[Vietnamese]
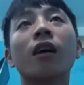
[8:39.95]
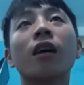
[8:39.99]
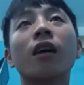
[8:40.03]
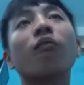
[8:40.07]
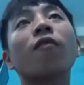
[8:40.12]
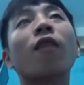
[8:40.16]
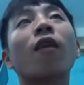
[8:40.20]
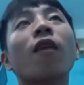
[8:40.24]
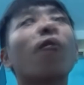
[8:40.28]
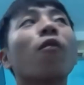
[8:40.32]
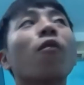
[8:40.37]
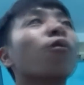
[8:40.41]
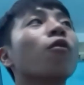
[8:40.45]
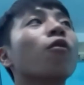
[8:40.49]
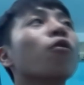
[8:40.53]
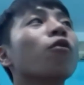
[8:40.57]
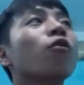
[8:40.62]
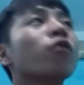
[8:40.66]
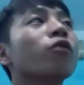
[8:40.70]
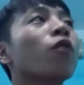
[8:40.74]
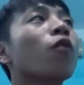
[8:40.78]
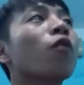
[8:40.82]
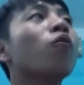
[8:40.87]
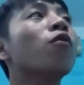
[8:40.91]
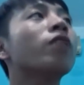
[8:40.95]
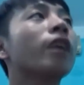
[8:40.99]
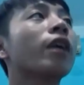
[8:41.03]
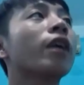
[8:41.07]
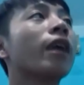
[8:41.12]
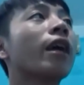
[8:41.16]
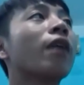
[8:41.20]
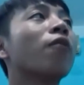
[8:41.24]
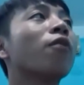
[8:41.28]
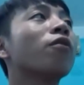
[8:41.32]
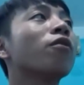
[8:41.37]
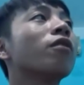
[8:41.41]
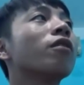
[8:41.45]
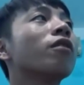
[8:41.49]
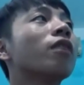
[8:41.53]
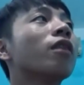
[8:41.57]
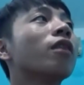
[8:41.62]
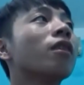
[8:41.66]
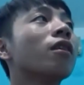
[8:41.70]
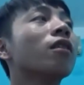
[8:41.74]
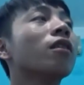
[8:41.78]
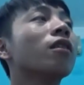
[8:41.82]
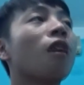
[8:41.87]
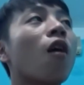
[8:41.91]
hy vọng cô chú sẽ hiểu cho
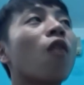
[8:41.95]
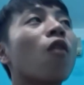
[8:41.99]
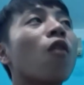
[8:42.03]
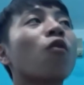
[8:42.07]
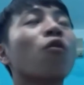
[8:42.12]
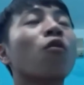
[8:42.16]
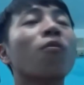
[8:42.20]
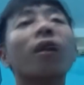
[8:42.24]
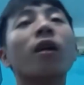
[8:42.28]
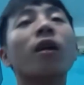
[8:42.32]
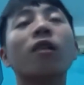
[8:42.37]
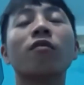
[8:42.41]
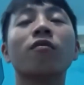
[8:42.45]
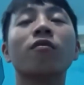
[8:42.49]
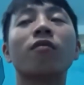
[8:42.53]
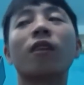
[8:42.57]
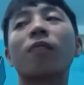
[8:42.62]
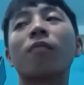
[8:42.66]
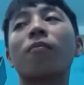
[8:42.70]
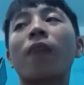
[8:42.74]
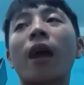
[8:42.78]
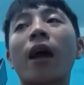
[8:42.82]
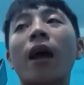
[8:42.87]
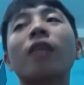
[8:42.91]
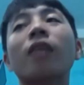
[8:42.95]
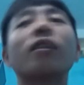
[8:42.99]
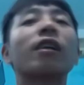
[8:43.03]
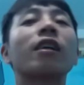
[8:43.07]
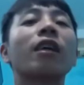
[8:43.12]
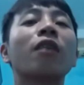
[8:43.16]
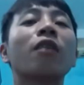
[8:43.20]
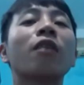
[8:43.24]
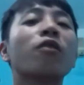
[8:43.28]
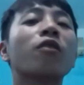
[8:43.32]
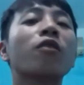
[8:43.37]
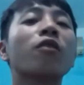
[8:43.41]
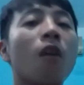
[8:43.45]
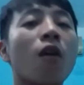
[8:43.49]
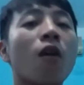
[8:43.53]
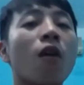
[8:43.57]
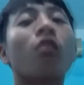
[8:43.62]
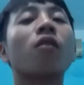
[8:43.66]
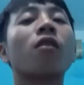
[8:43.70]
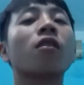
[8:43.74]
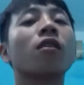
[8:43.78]
những người con của mình và má sẽ hiểu cho con